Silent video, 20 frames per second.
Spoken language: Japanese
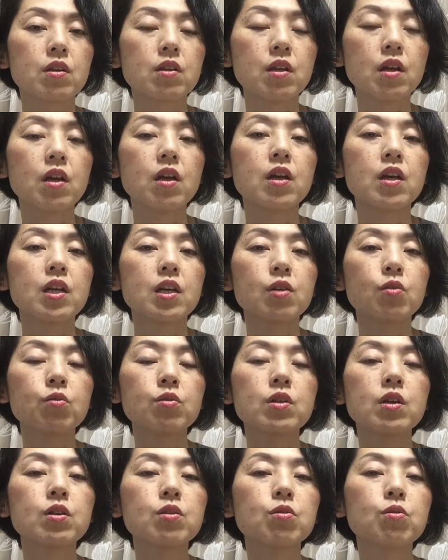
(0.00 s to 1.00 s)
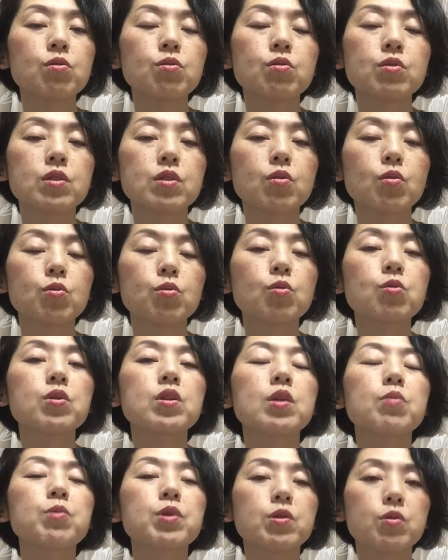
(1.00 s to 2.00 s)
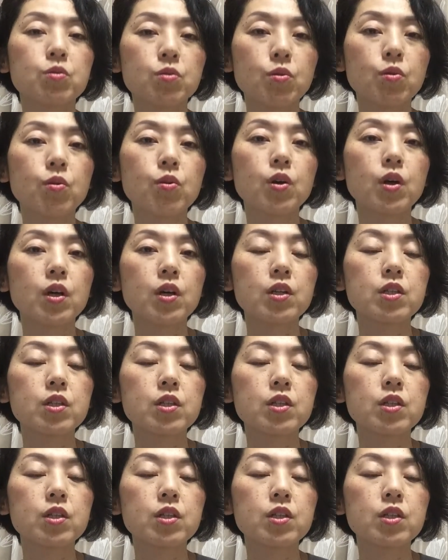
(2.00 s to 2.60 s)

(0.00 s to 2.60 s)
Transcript: でいろんな人と踊ってみると、